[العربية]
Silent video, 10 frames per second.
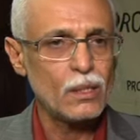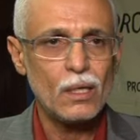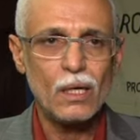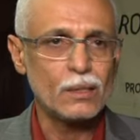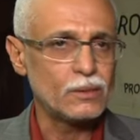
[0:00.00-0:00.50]

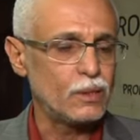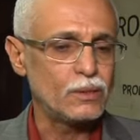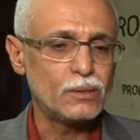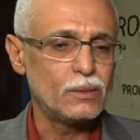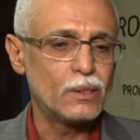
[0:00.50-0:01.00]
خاطئة
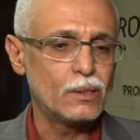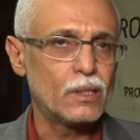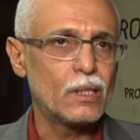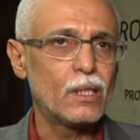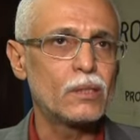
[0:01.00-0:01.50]
جدا
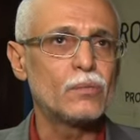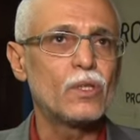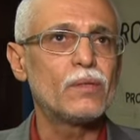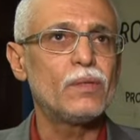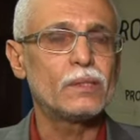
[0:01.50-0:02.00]
إذا كان
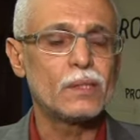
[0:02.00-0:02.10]
مكافحة